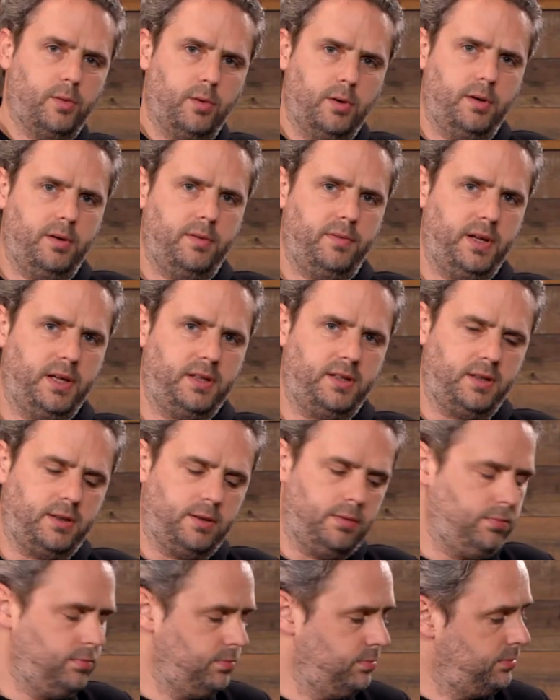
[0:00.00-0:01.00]
So, fertig.
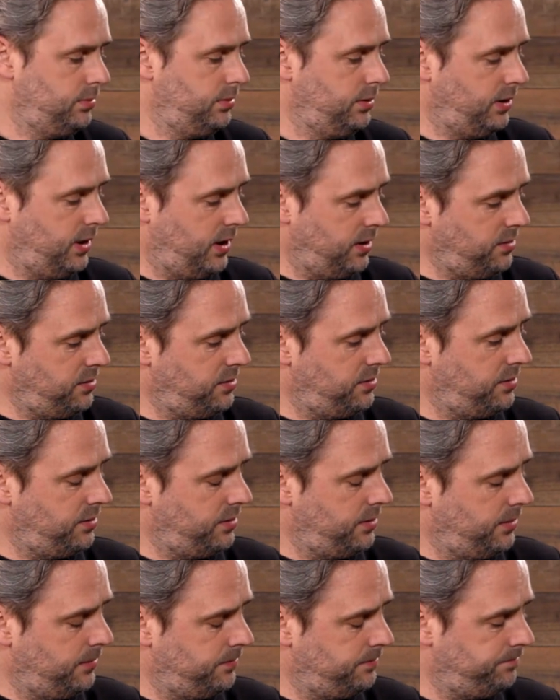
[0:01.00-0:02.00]
Jetzt
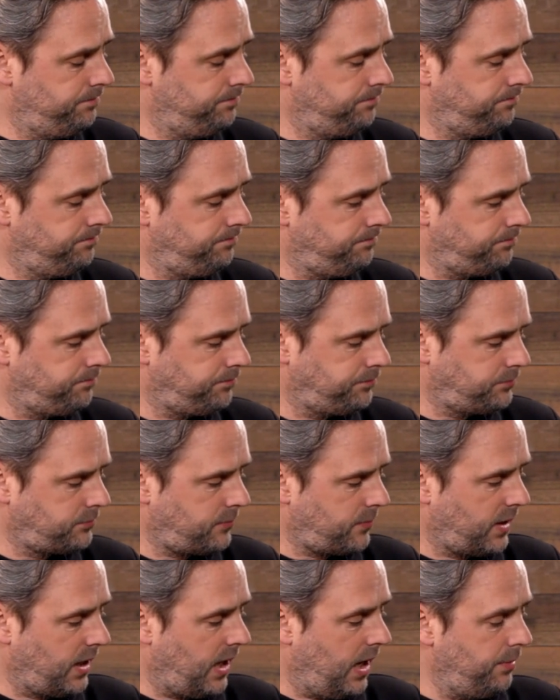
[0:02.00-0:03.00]
ähm,
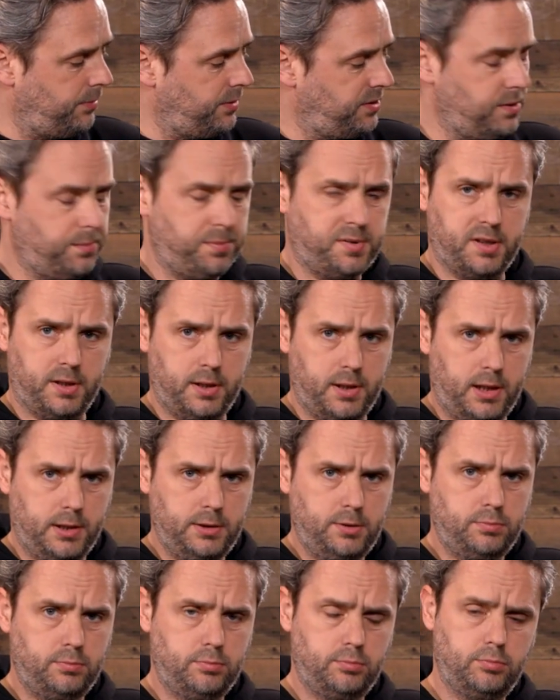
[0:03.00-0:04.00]
habe ich 17
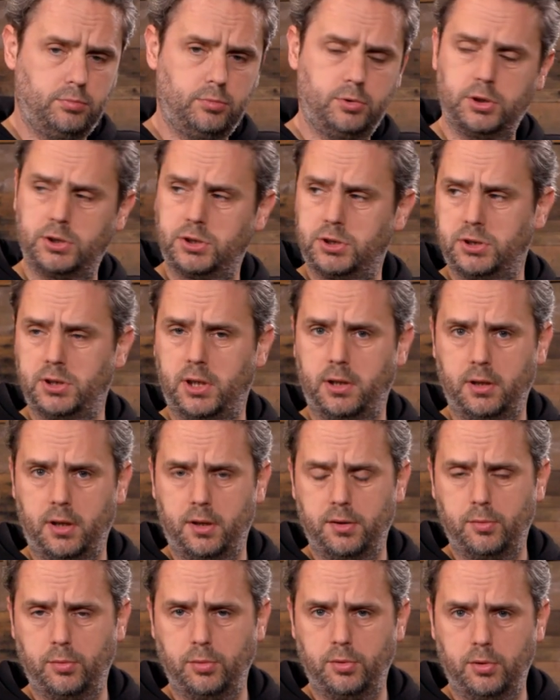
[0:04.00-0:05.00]
Grad. Das ist eine
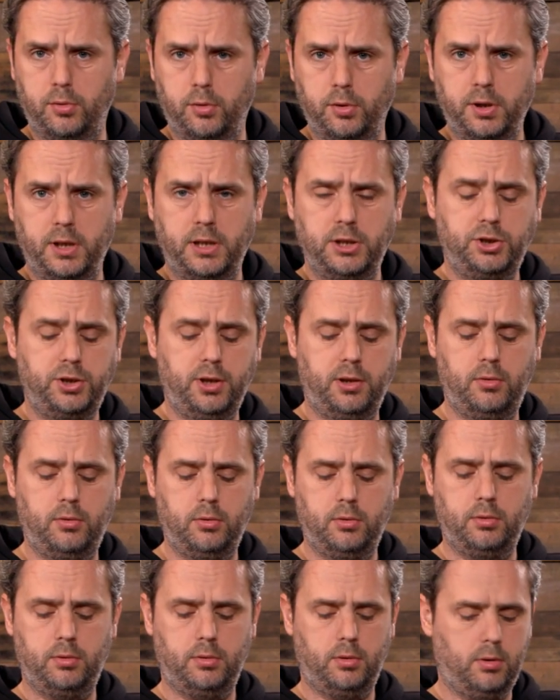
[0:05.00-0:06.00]
ganz gute
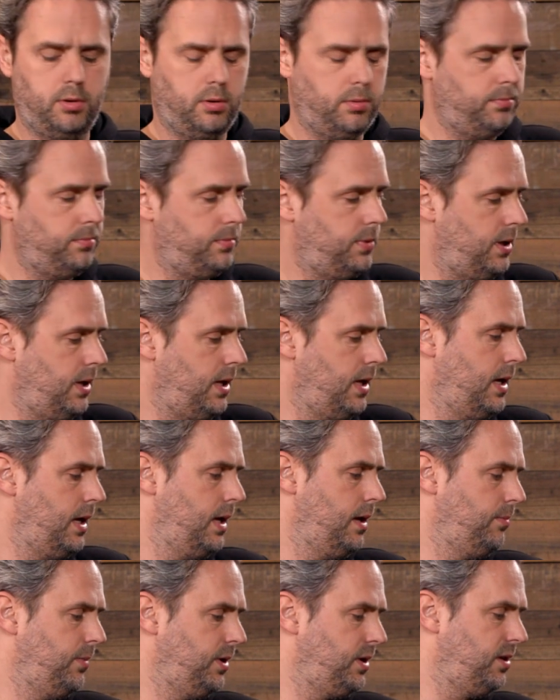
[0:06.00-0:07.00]
Grundeinstellung, um
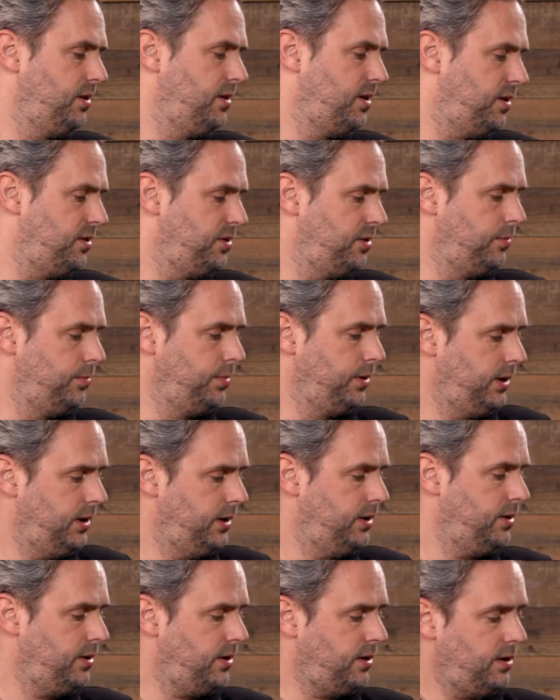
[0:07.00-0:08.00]
mit dem Test zu
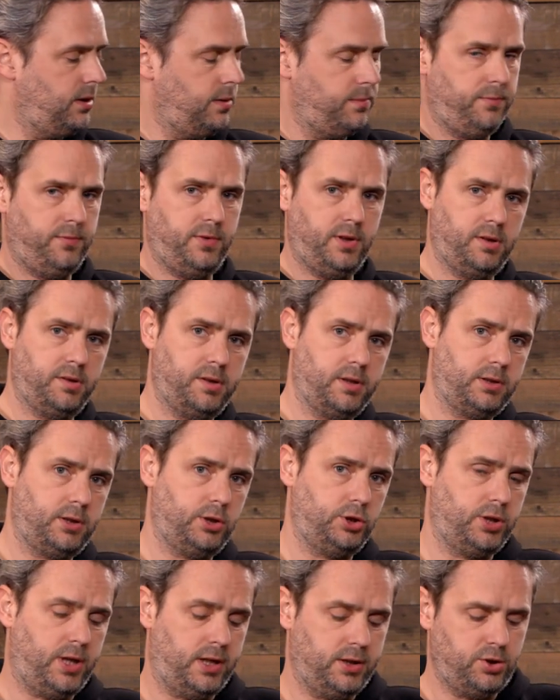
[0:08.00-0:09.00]
beginnen. Ich habe, wie
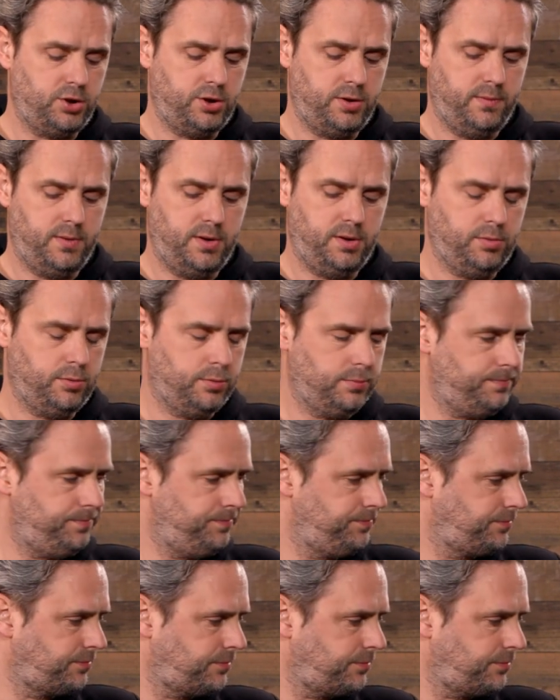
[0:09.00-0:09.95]
gesagt, die statische Version.